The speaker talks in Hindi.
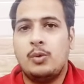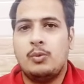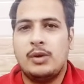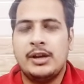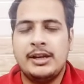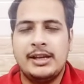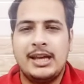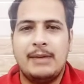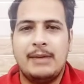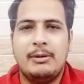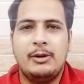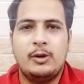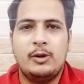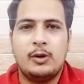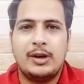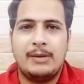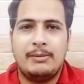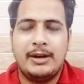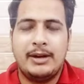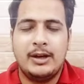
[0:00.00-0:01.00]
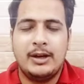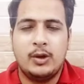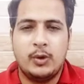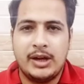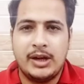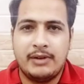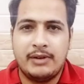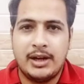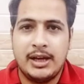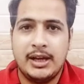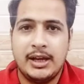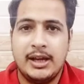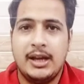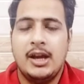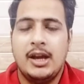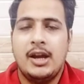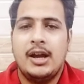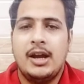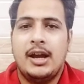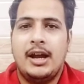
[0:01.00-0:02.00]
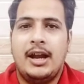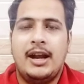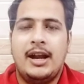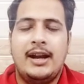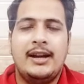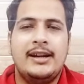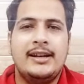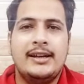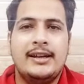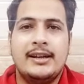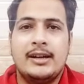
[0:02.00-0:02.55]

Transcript: इनके भी टूर्नामेंट होने वाले हैं एंड